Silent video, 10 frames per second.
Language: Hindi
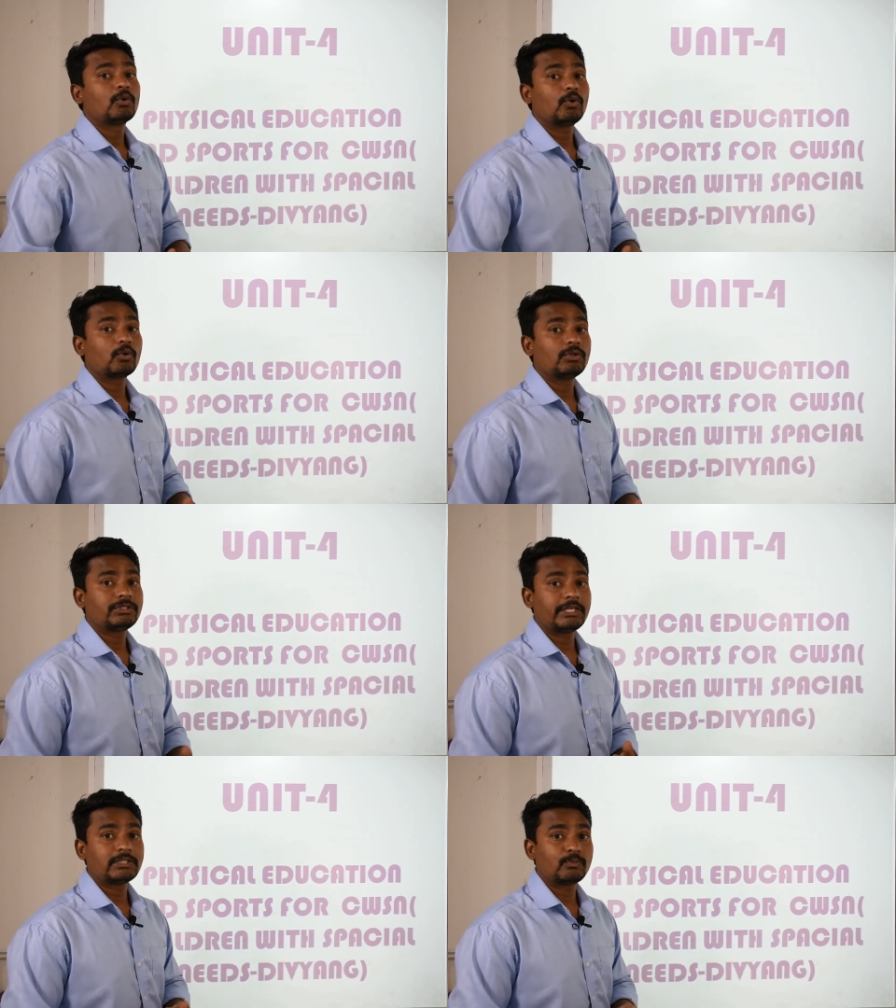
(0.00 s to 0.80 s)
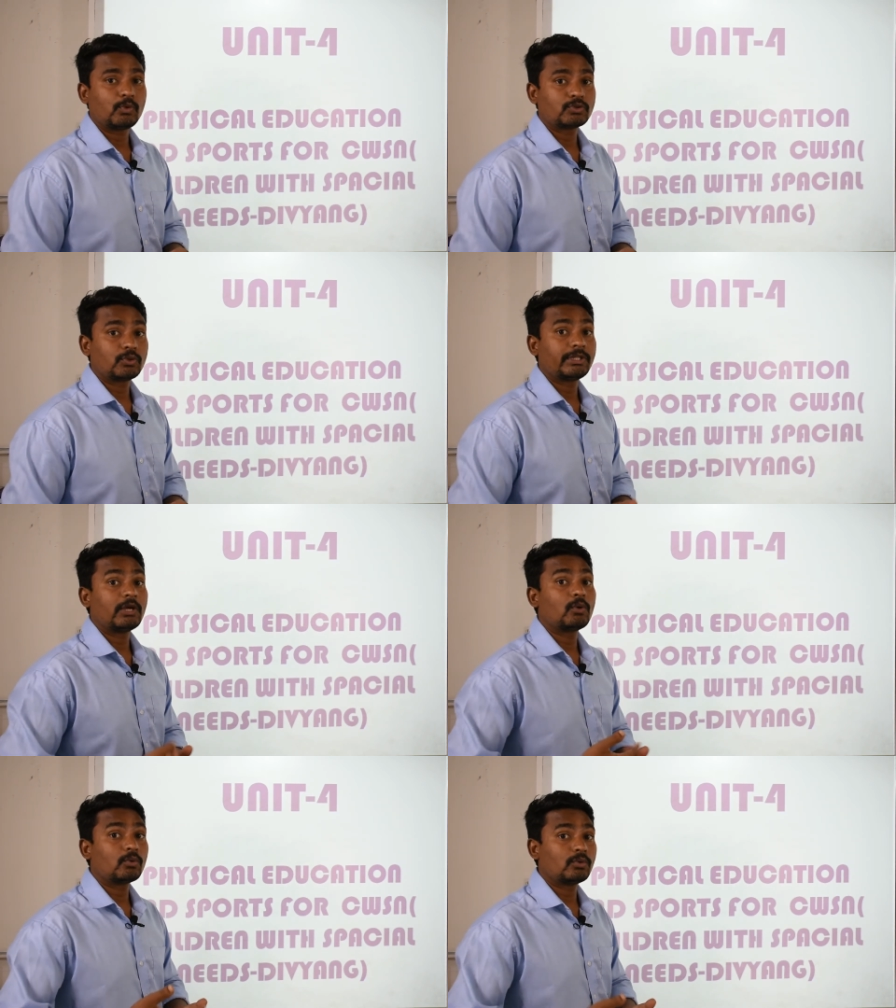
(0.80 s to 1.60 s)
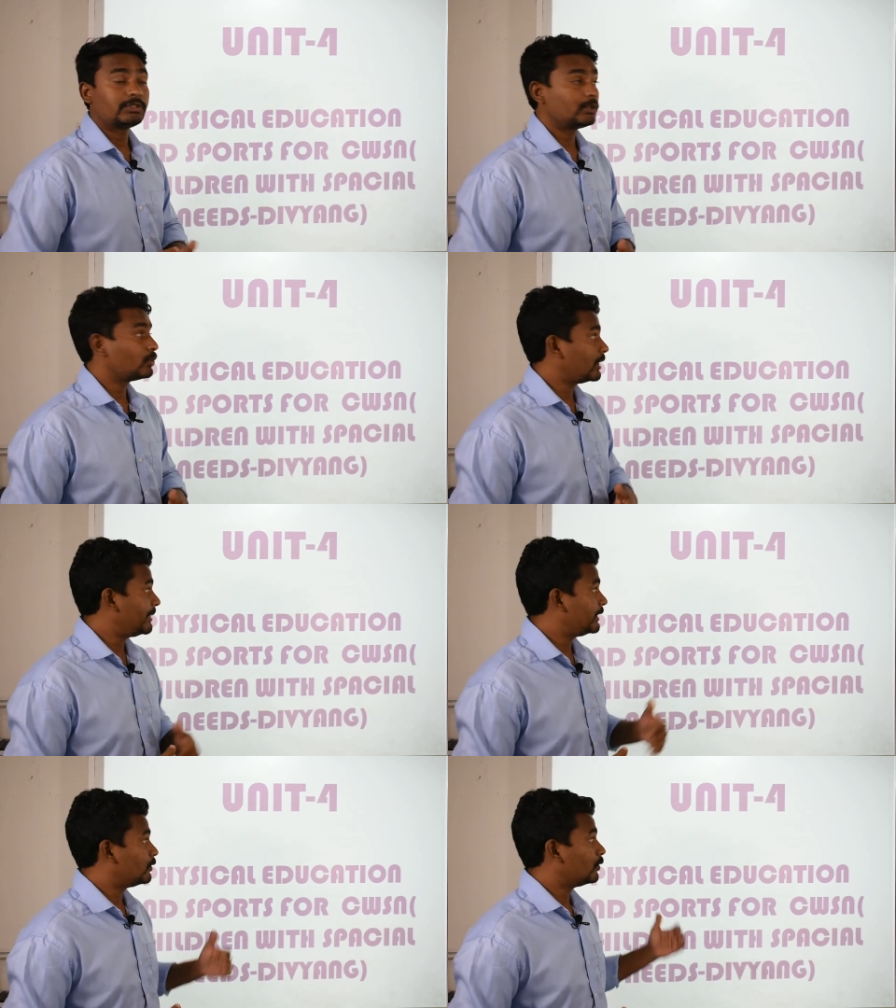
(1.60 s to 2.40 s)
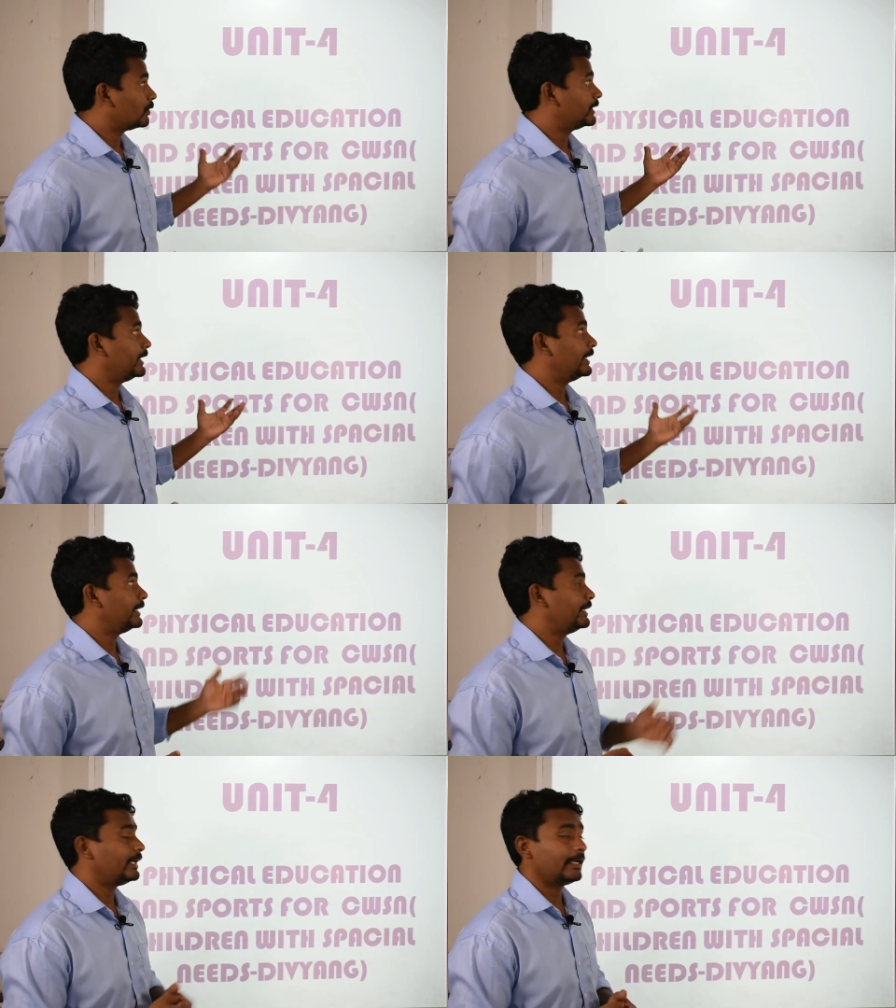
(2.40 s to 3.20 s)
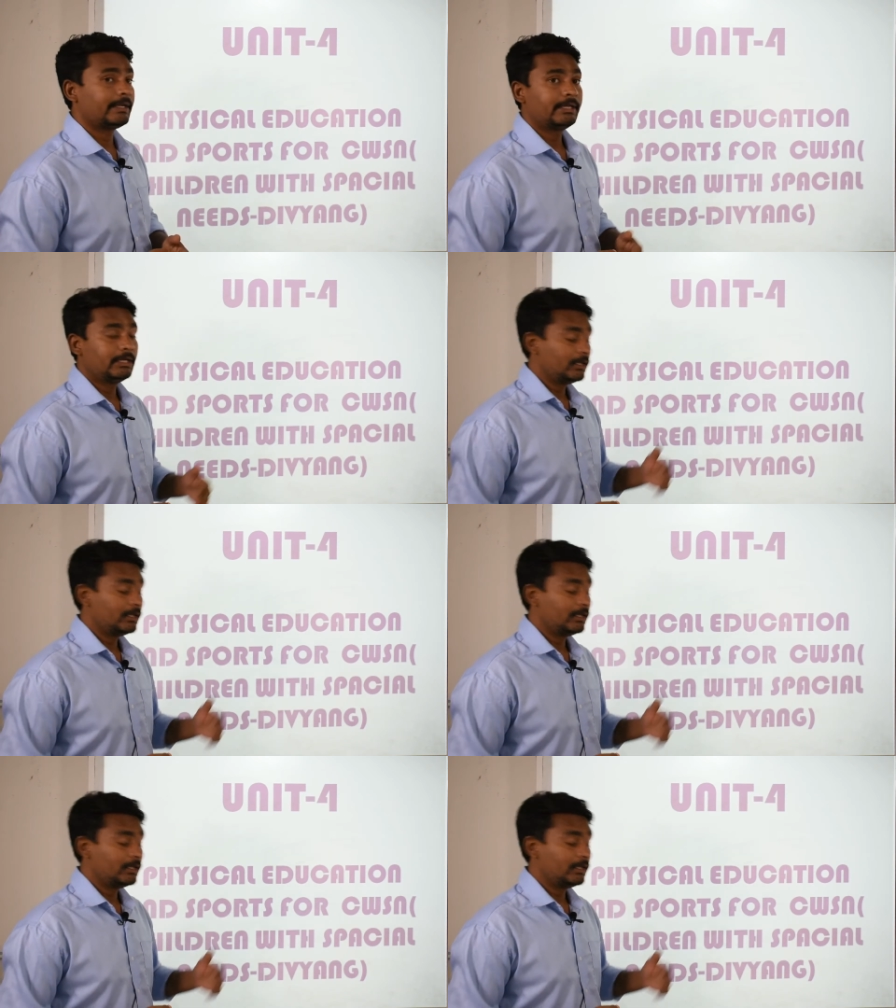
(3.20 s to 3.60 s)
कौन कौन से स्पोर्ट्स होते हैं कौन कौन से टूर्नामेंट होते हैं ठीक है